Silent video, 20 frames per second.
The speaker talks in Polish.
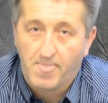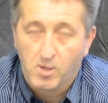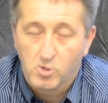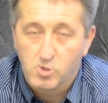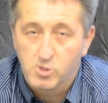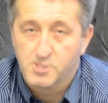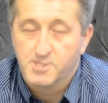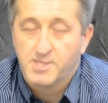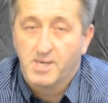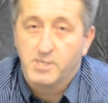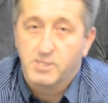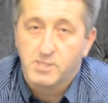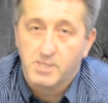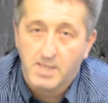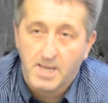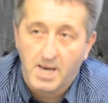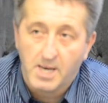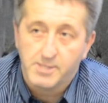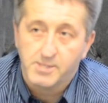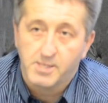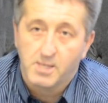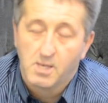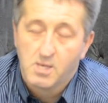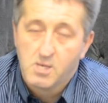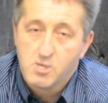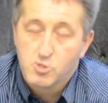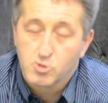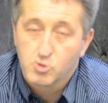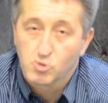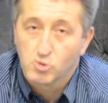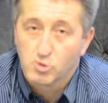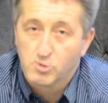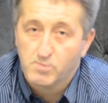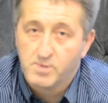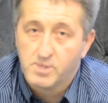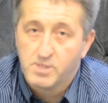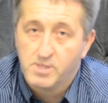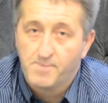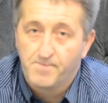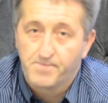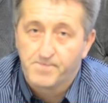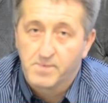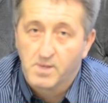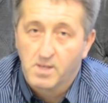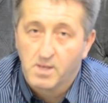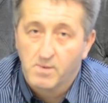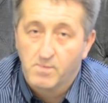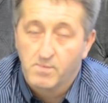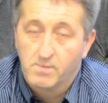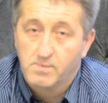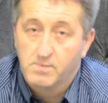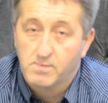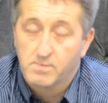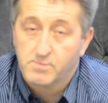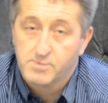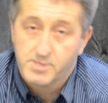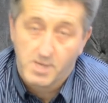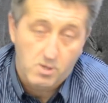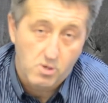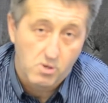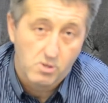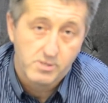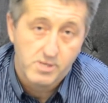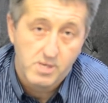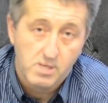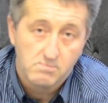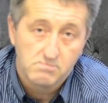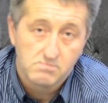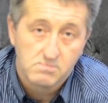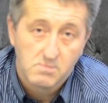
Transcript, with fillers: 16 lat służby w zakonie.